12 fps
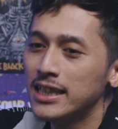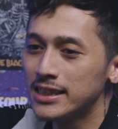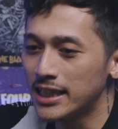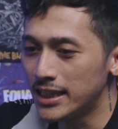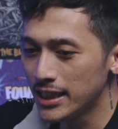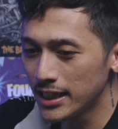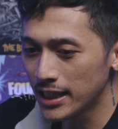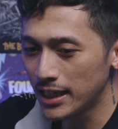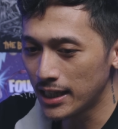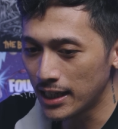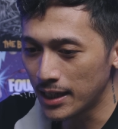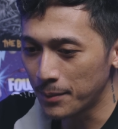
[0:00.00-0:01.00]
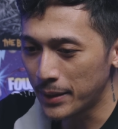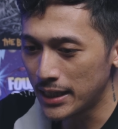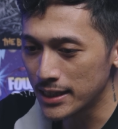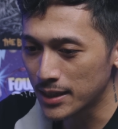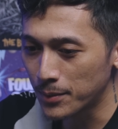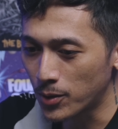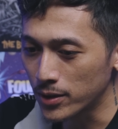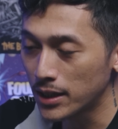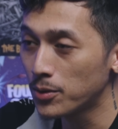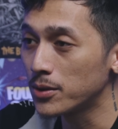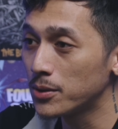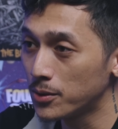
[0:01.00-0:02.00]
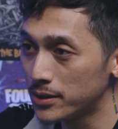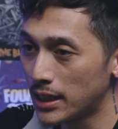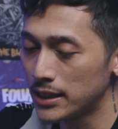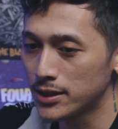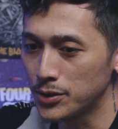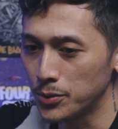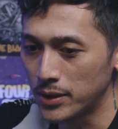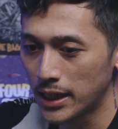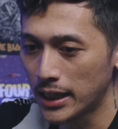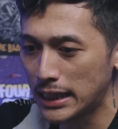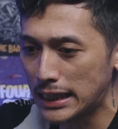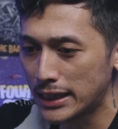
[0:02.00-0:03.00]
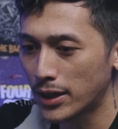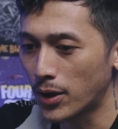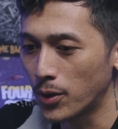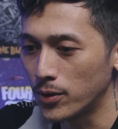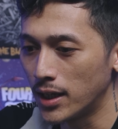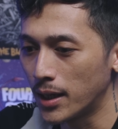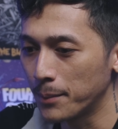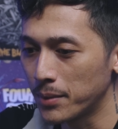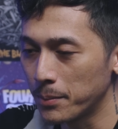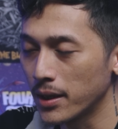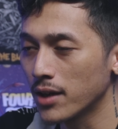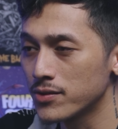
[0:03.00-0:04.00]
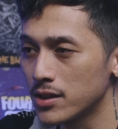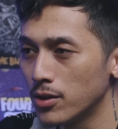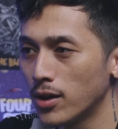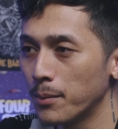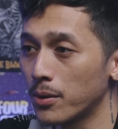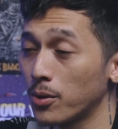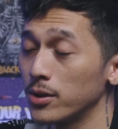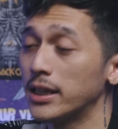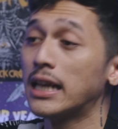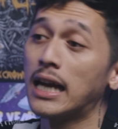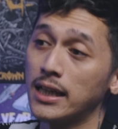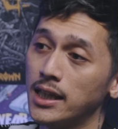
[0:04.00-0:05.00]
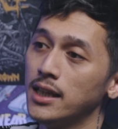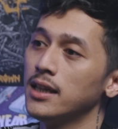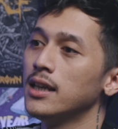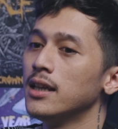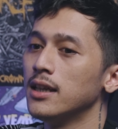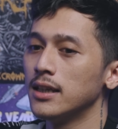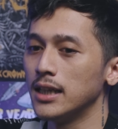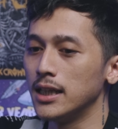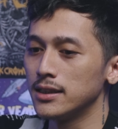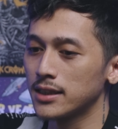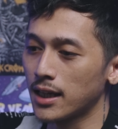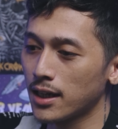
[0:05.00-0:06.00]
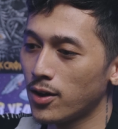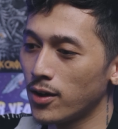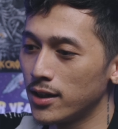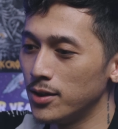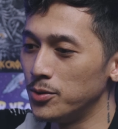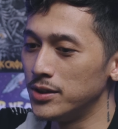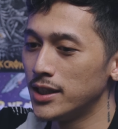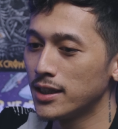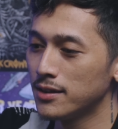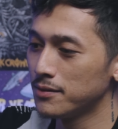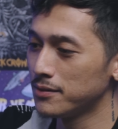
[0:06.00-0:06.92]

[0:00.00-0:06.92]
Jadi uh, bedanya sama coating waktu itu gue jelasin juga intinya kalau udah PPF sih lu nggak perlu coating lagi dan sekarang kalau ada hujan